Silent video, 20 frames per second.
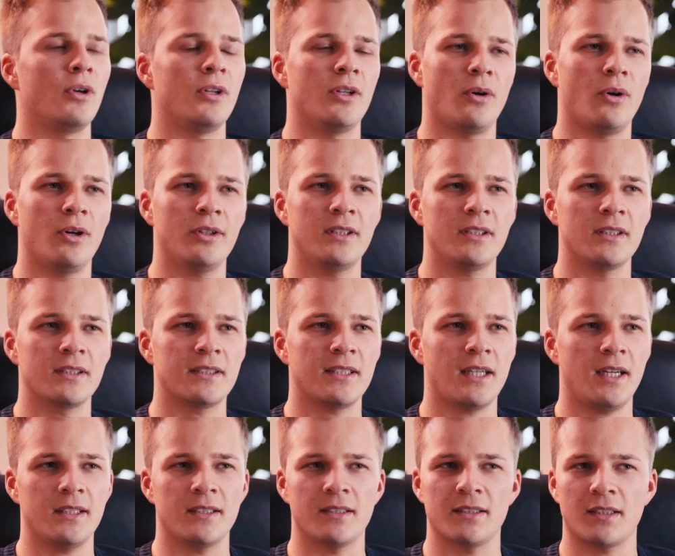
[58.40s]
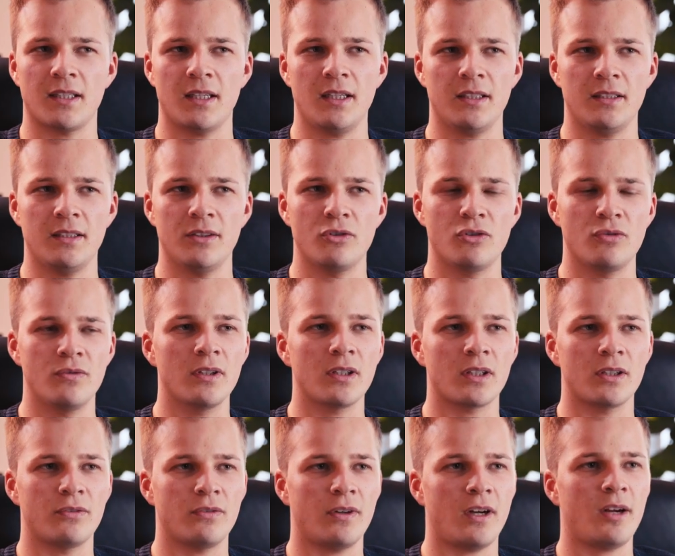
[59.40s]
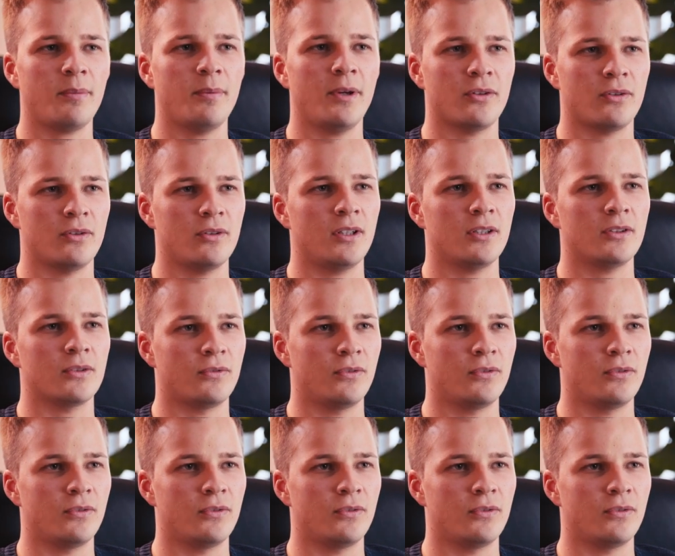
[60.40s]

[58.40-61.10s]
In der heutigen Zeit ist es relativ schwierig, Fachpersonal zu